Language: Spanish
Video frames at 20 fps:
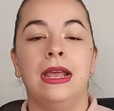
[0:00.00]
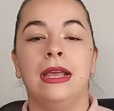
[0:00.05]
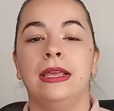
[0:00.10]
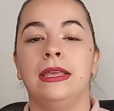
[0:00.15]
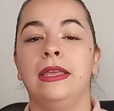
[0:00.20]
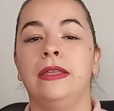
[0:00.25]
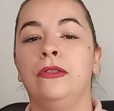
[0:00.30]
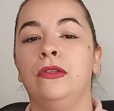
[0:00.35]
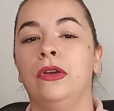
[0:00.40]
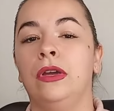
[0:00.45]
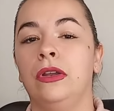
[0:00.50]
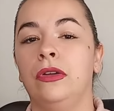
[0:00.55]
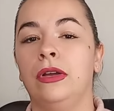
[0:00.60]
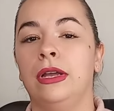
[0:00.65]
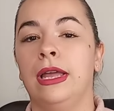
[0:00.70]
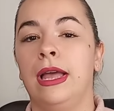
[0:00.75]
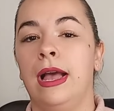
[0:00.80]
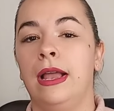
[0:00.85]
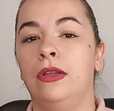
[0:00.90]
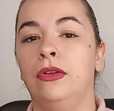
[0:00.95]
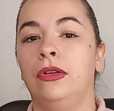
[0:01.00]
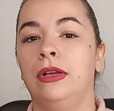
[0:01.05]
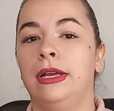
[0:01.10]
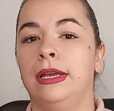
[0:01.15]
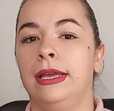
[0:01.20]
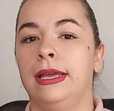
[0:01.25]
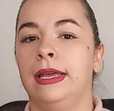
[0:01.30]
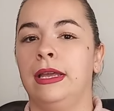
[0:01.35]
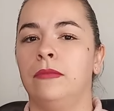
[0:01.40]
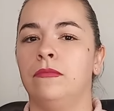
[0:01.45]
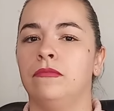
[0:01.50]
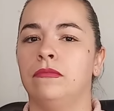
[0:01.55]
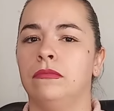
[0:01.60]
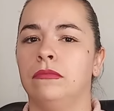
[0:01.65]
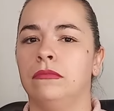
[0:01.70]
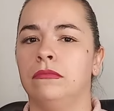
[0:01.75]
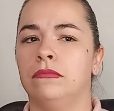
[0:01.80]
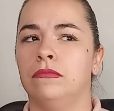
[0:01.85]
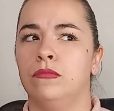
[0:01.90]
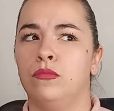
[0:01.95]
Y esto creo que es algo que
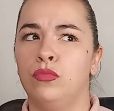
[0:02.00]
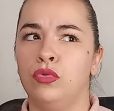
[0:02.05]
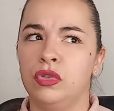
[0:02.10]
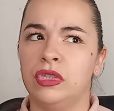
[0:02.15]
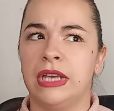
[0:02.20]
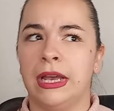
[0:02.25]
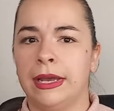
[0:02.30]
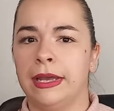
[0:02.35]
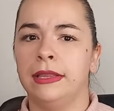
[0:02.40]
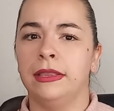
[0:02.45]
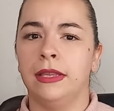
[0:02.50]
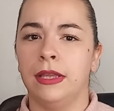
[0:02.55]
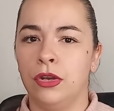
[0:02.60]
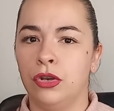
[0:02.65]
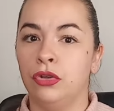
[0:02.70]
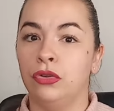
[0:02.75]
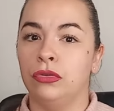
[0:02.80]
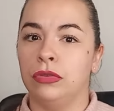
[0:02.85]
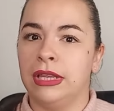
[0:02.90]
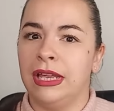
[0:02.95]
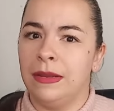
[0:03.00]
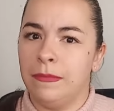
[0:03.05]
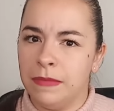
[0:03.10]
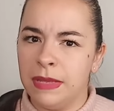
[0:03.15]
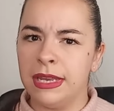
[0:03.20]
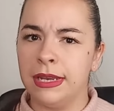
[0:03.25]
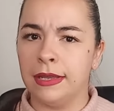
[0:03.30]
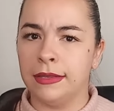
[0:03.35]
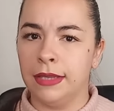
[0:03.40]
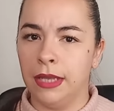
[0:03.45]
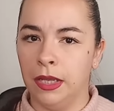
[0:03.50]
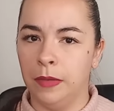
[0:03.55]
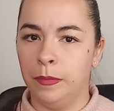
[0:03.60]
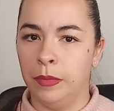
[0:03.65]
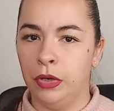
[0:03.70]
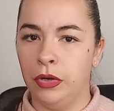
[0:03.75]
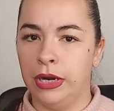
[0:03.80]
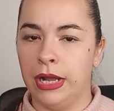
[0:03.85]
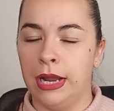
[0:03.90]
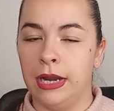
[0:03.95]
mm, mucha gente no termina de
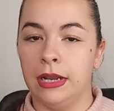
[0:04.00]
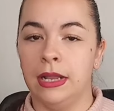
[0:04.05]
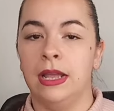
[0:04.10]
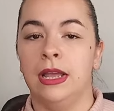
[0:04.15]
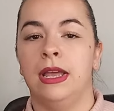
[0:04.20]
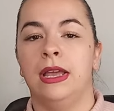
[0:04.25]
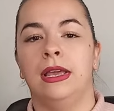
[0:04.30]
explorar.